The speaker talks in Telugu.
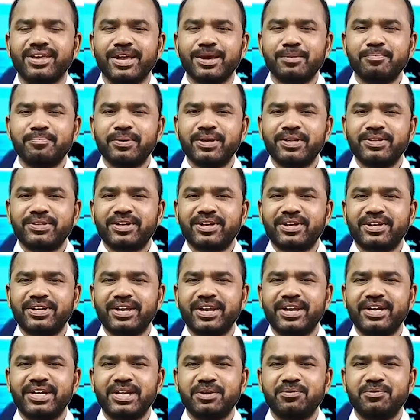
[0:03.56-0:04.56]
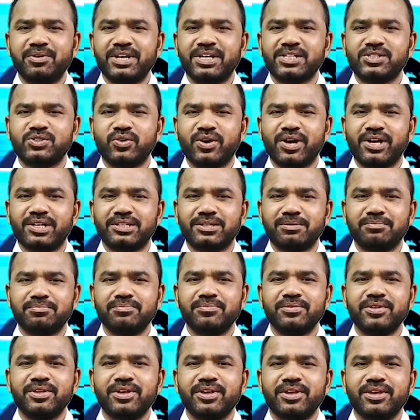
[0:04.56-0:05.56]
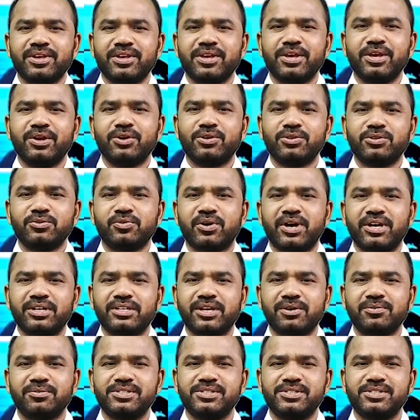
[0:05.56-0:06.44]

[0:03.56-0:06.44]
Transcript: ఏపీ థర్టీ నైన్ టీవీకి స్వాగతం ఈరోజు వార్తా